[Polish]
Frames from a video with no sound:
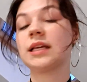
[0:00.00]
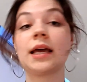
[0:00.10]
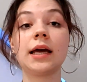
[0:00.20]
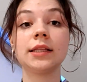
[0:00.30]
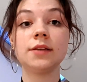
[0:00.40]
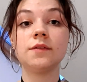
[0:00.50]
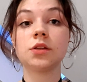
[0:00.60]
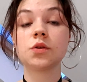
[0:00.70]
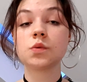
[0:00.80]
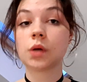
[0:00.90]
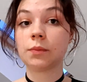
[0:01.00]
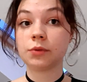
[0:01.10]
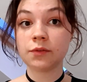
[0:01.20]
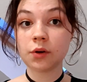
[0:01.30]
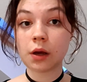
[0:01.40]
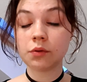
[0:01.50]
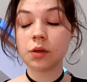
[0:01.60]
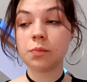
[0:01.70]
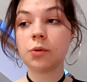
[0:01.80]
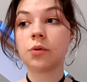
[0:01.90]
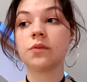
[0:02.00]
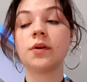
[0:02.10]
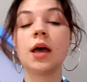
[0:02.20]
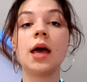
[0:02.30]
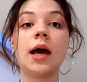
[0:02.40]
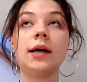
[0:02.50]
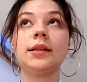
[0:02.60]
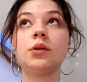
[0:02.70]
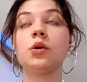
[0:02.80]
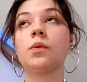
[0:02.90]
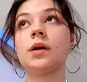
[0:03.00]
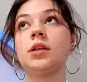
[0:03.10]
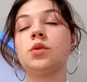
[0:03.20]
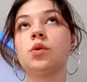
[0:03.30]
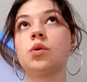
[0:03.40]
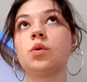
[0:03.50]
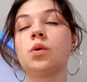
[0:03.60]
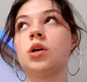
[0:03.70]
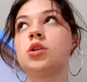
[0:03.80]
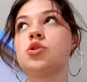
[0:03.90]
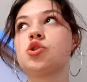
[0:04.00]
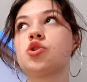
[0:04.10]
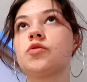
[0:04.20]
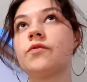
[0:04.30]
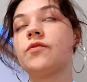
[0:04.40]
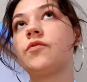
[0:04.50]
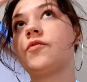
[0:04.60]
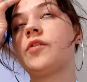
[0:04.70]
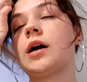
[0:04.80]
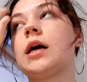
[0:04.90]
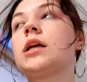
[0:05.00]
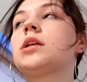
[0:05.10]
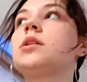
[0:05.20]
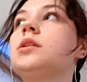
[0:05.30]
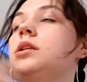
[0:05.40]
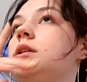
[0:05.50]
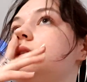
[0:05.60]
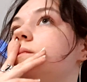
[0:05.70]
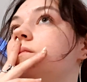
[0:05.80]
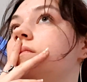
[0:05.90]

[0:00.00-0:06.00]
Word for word: Aktywnie to słucham dwóch audiobooków, a tak dokładnie to czwarty,